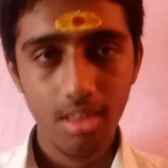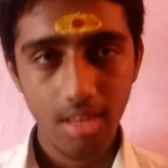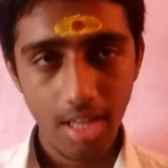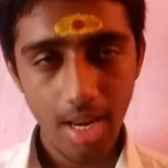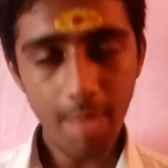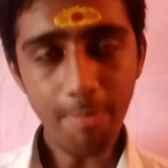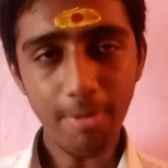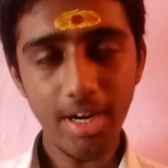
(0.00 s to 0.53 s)

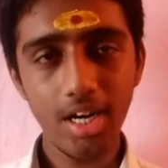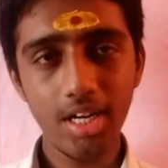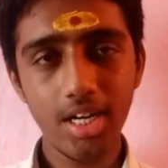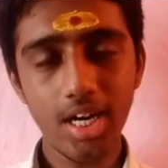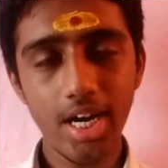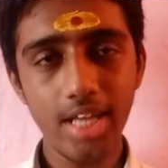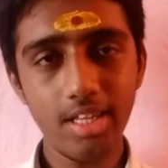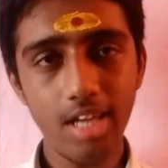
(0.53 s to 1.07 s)
திரைப்படங்களுக்கு
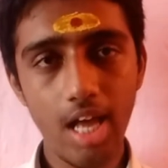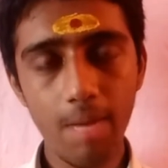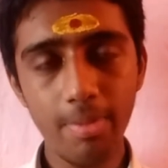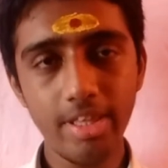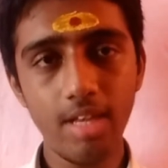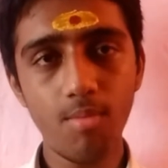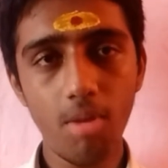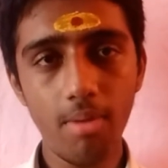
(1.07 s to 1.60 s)
கிடைத்த
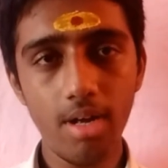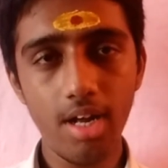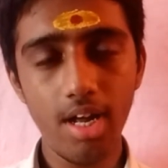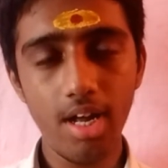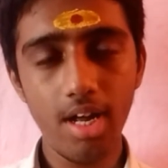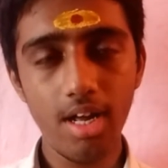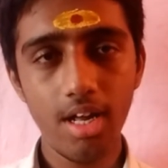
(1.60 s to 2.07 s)
லாபத்தின் மூலமாக